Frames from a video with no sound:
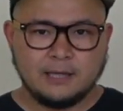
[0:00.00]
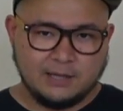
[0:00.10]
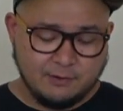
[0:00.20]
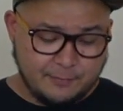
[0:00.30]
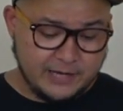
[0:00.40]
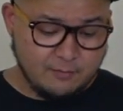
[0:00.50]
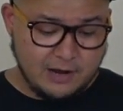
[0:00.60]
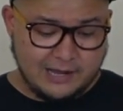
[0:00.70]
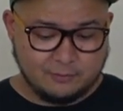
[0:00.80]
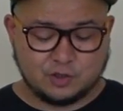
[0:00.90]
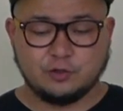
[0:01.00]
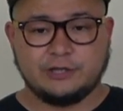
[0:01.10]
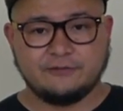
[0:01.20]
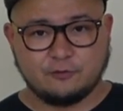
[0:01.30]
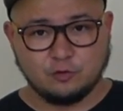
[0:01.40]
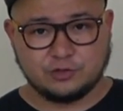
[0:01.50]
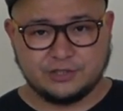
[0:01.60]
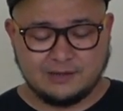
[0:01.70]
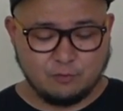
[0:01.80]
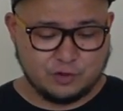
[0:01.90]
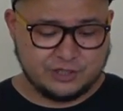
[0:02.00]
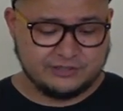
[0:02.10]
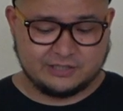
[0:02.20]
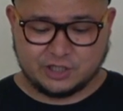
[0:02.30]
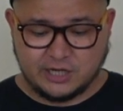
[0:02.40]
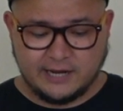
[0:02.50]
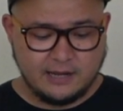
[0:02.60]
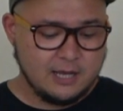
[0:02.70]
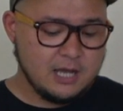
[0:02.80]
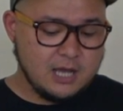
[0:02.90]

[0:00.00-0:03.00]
И мы понимаем, что эти вкусы нам очень зашли